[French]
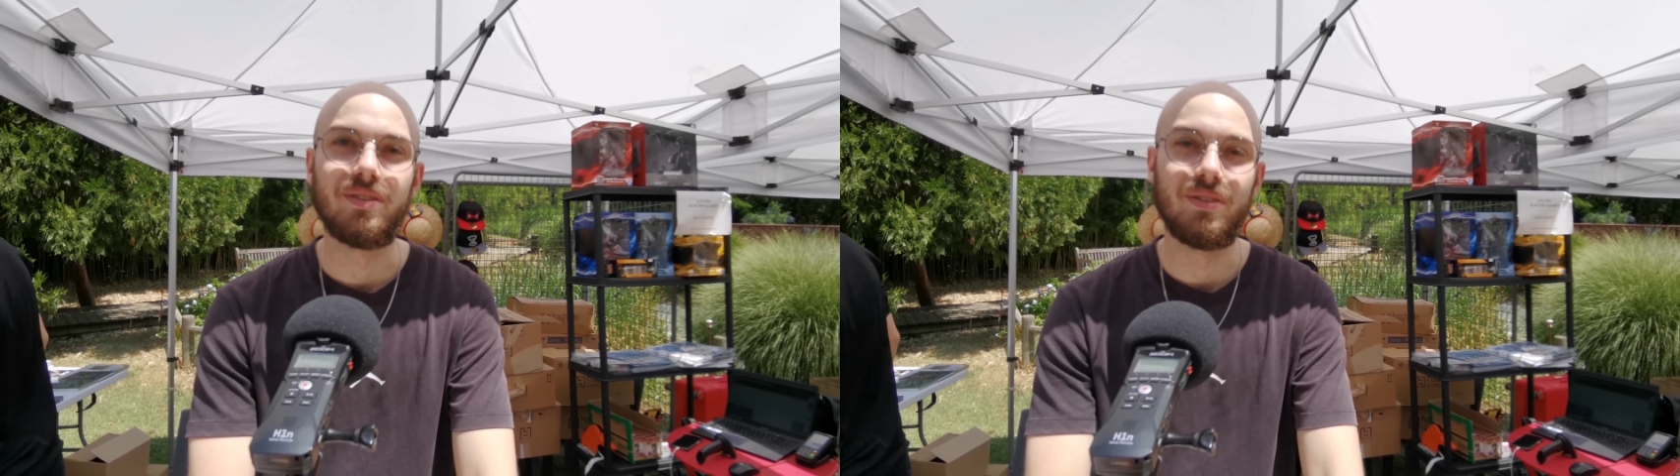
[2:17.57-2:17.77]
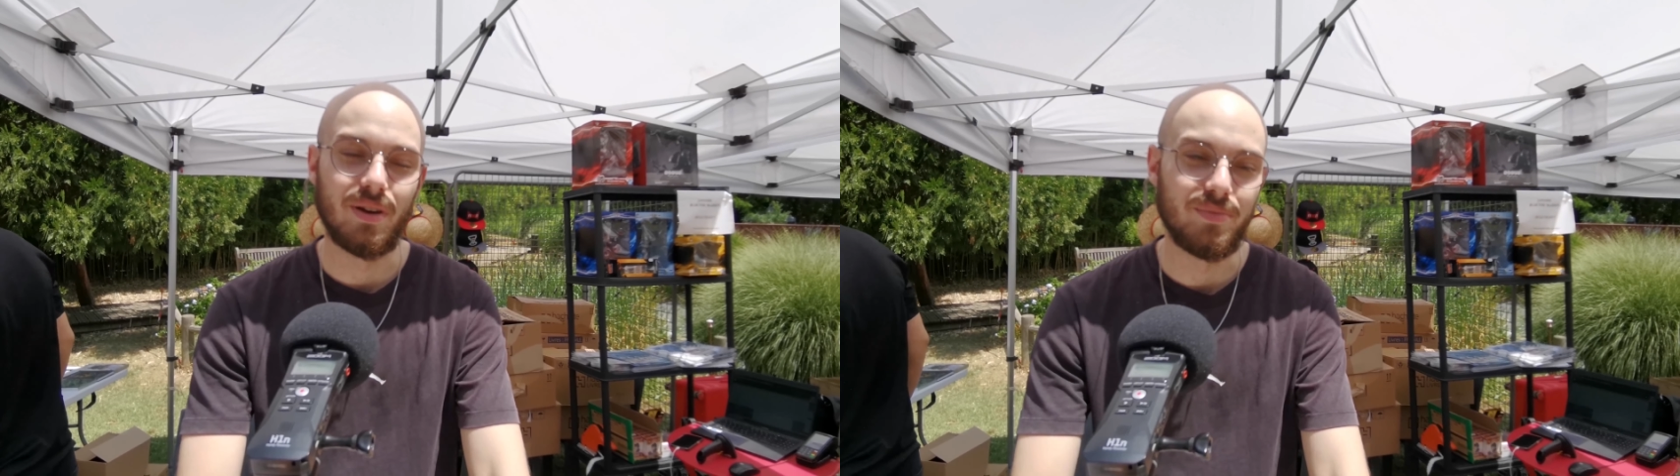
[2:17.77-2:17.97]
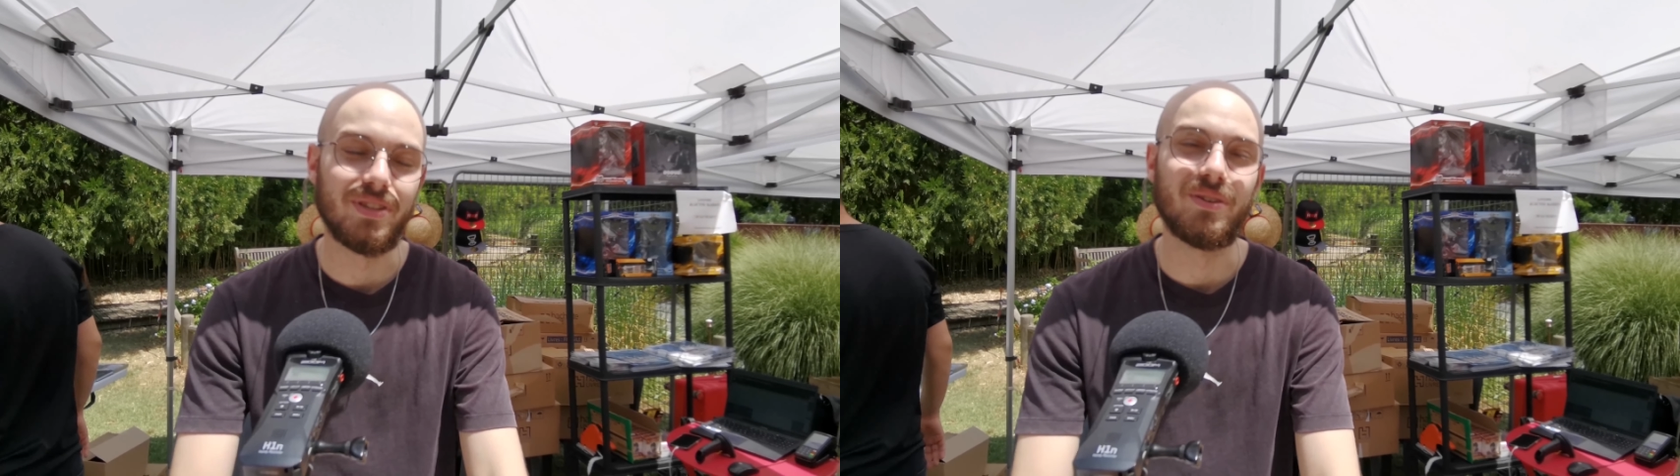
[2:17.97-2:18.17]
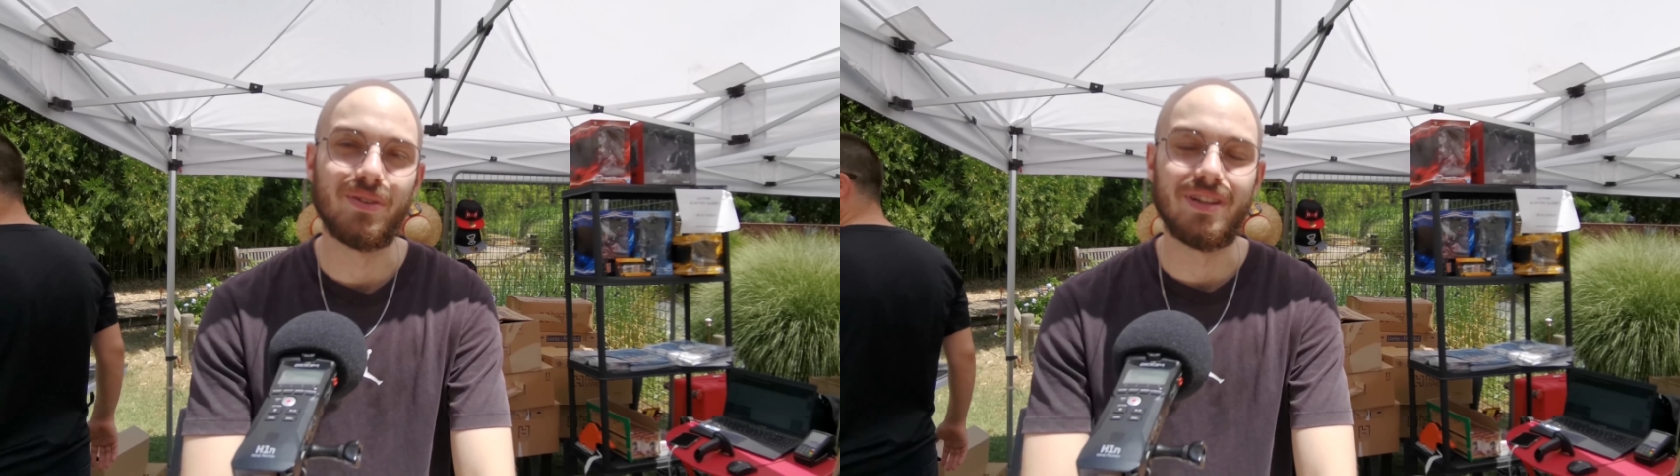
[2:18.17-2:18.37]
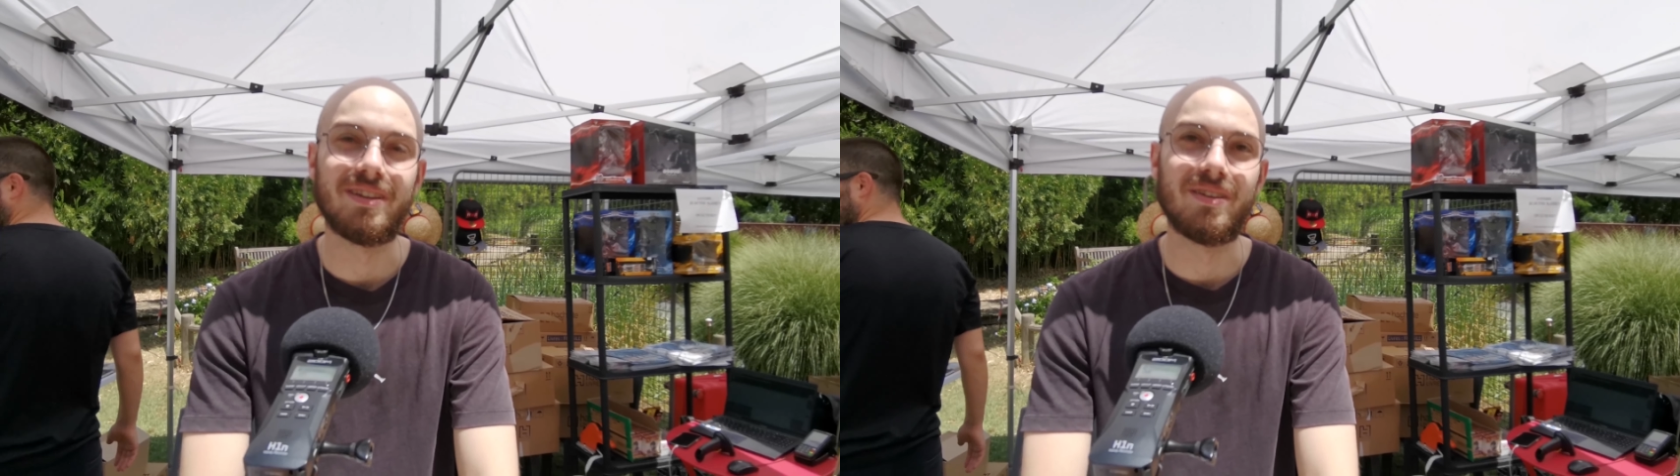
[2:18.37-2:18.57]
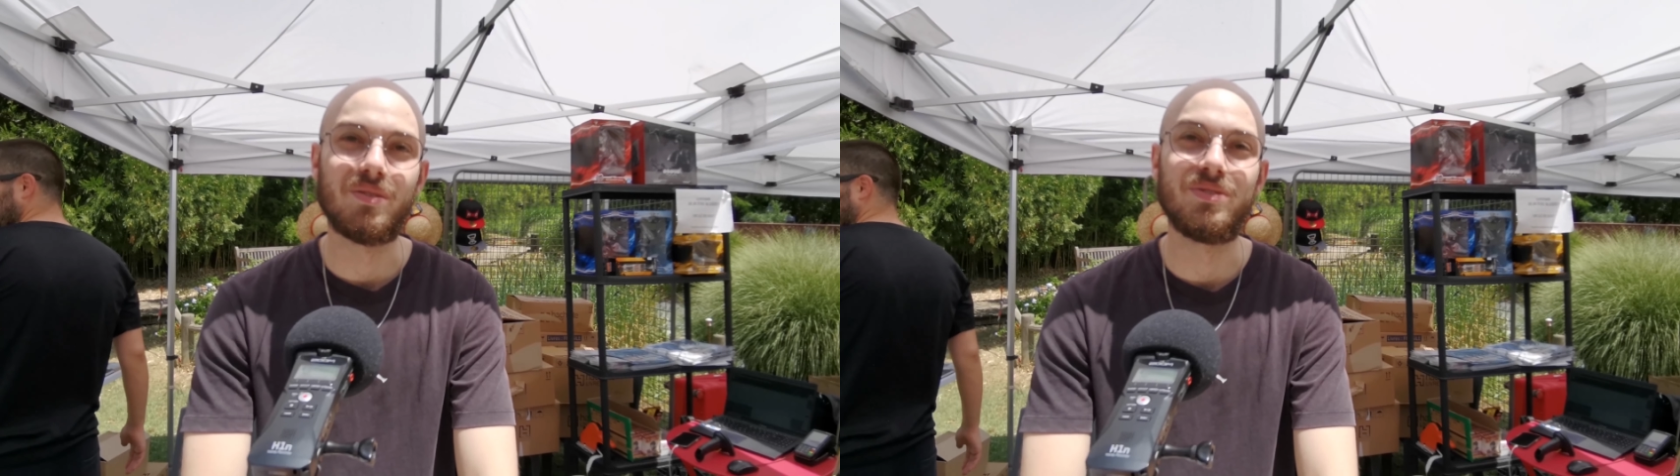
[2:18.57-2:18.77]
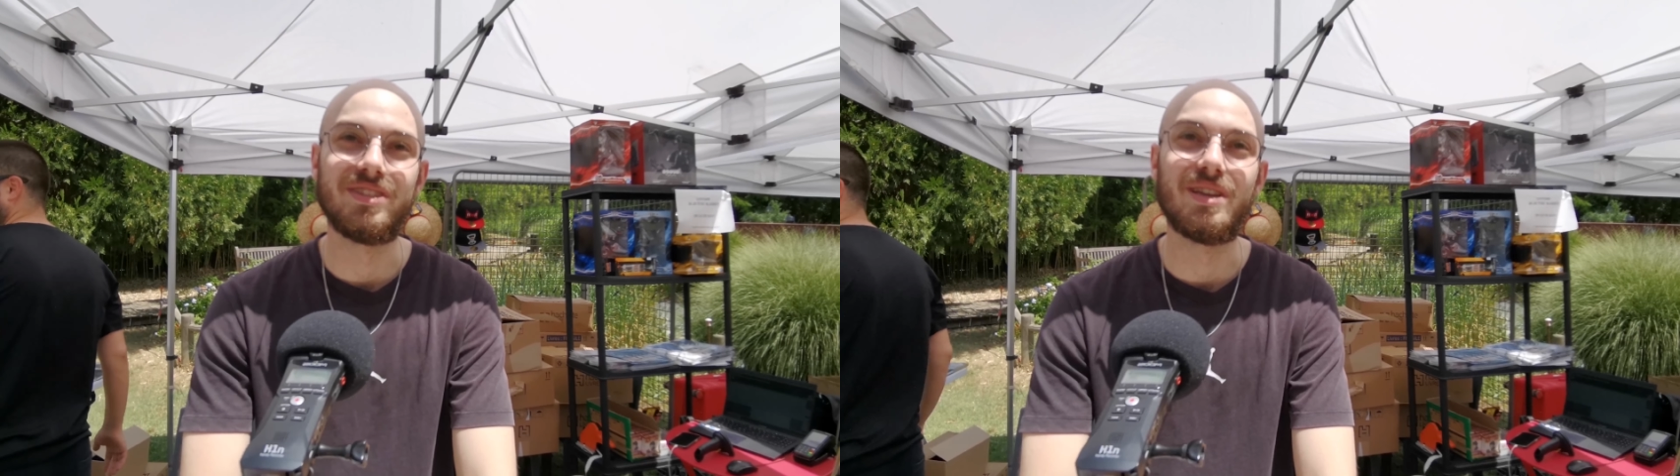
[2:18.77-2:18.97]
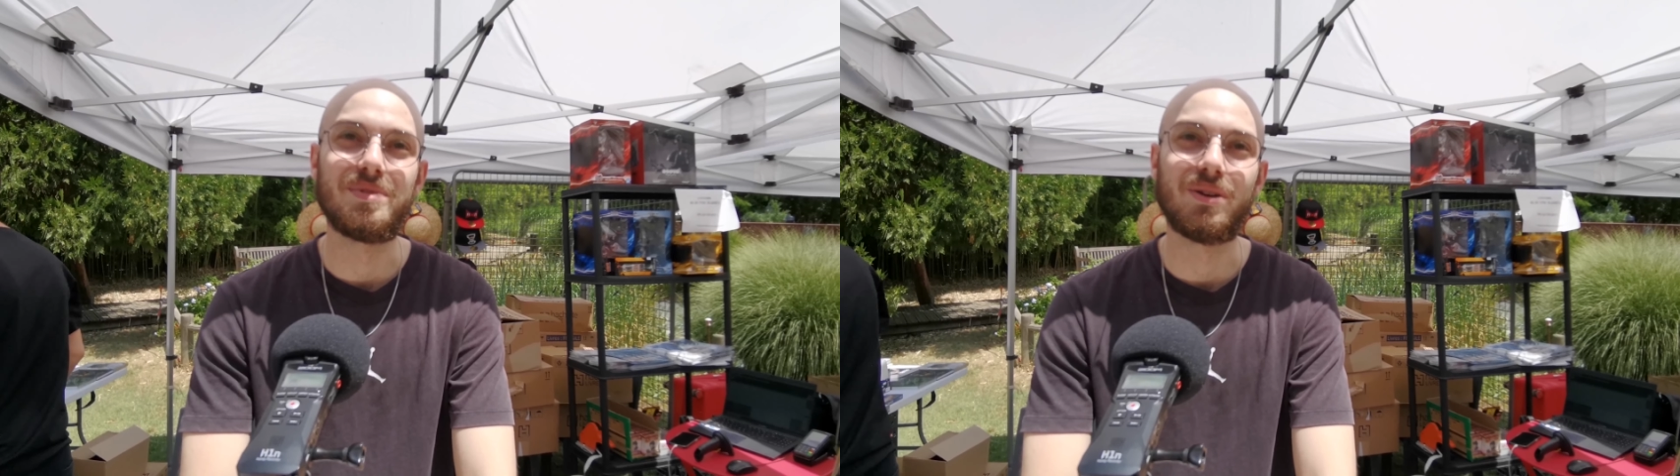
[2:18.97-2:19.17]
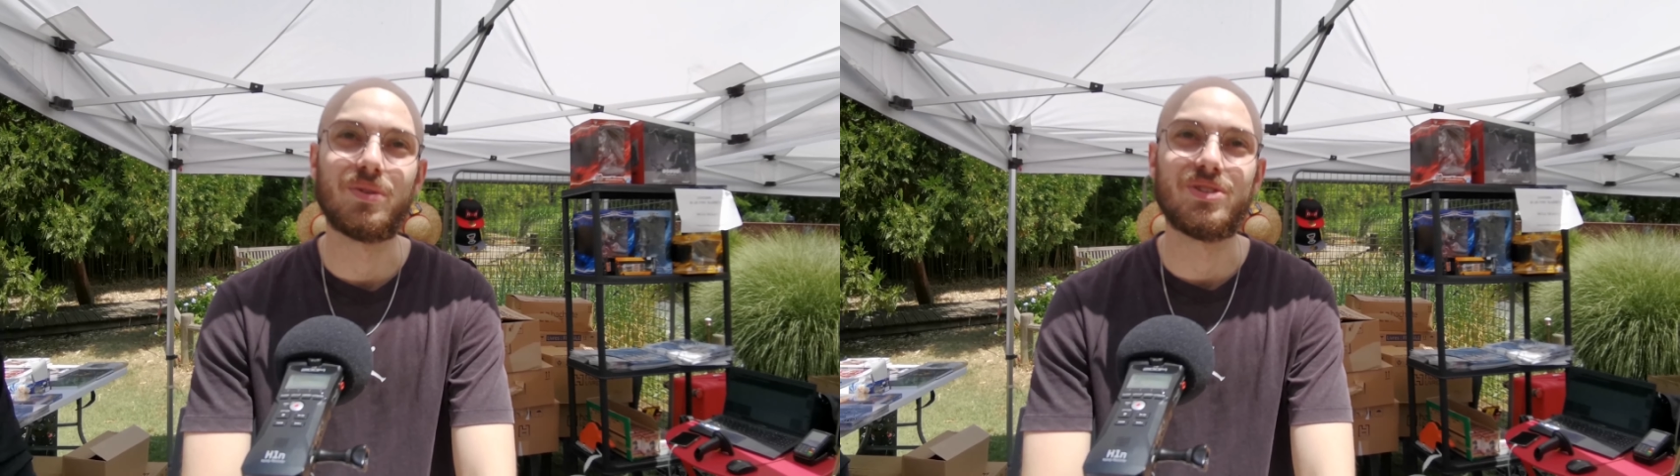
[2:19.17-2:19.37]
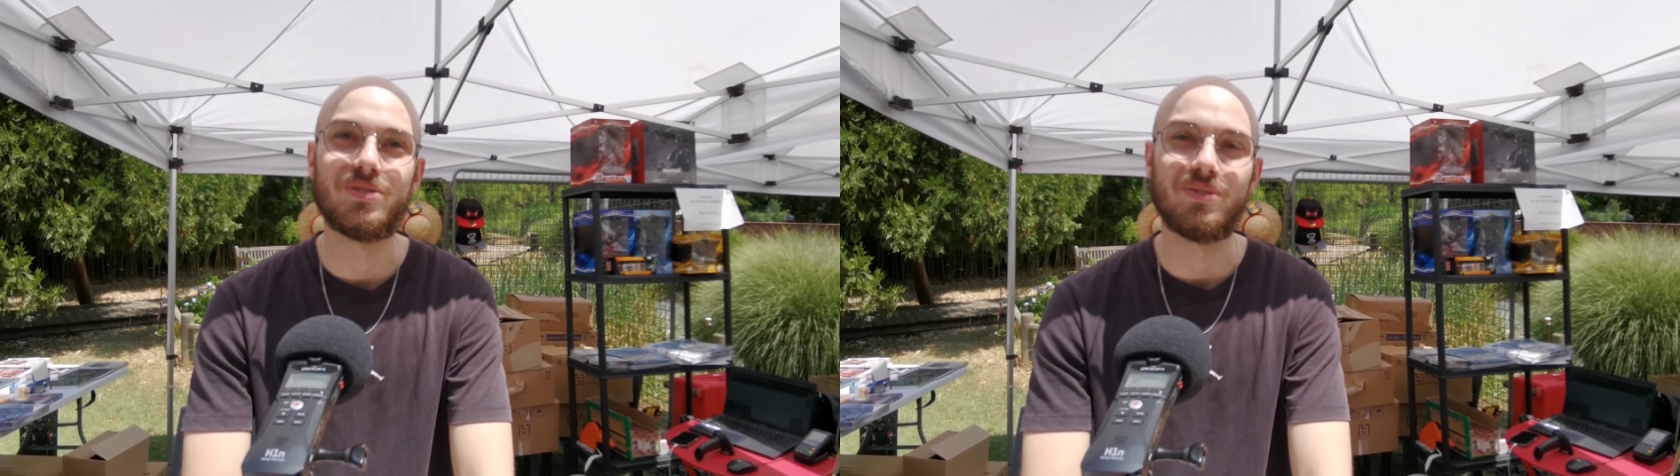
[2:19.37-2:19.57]
d'amener euh, une dynamique quoi,
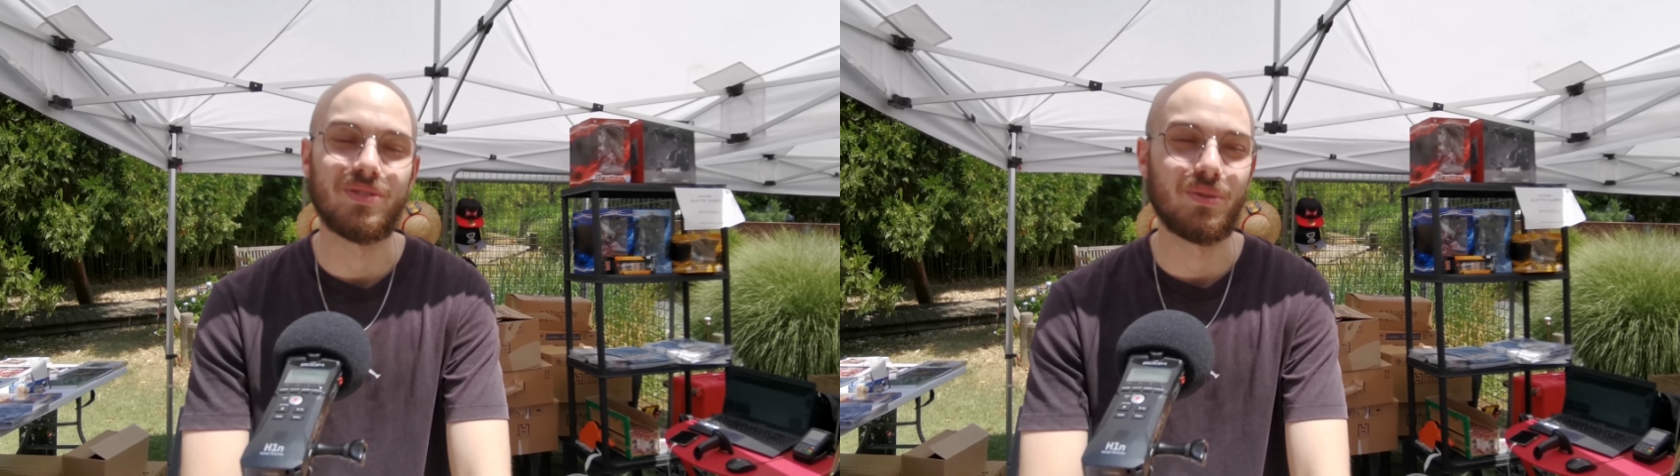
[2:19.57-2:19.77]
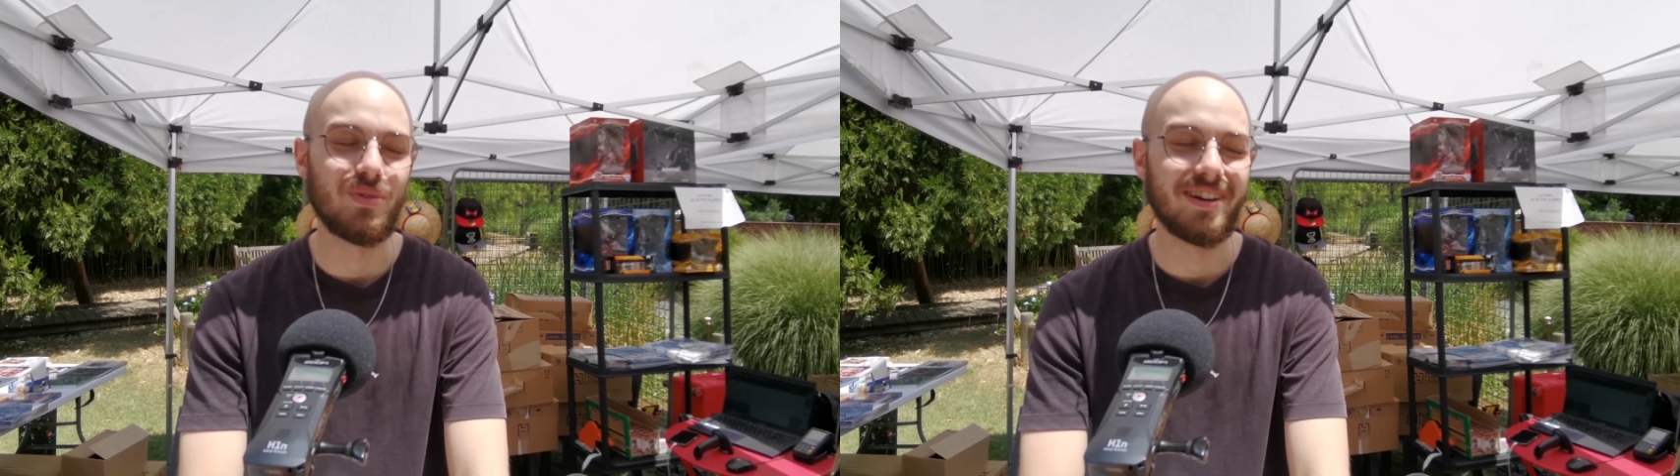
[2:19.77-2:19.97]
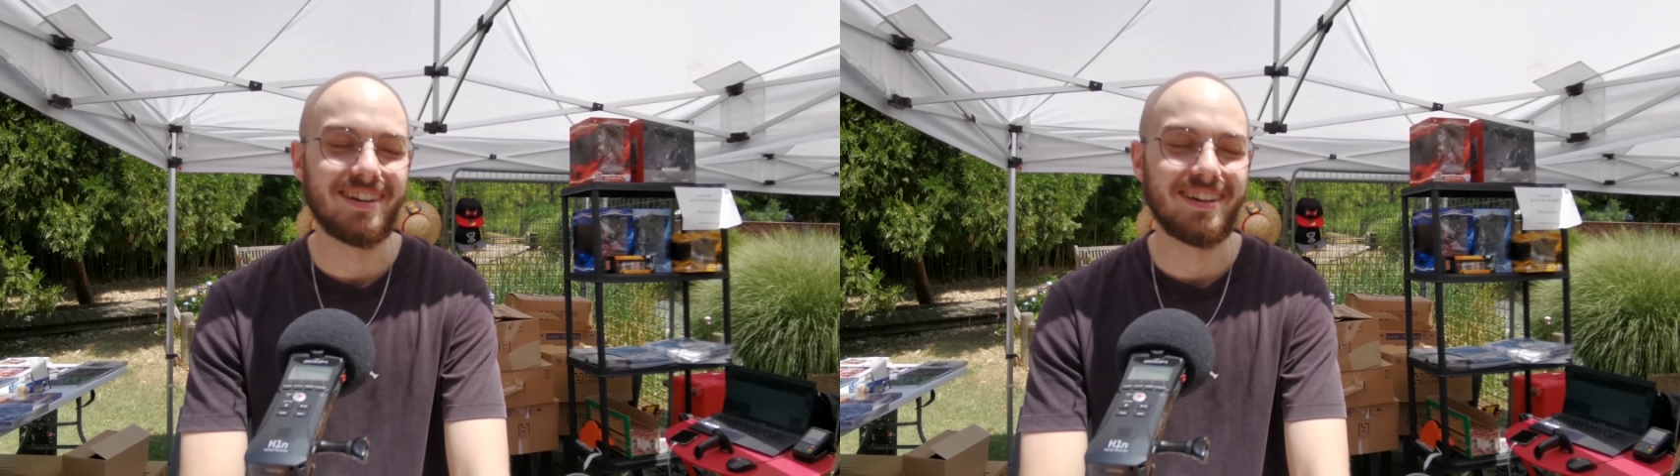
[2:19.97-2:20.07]
chez eux, c'est cool.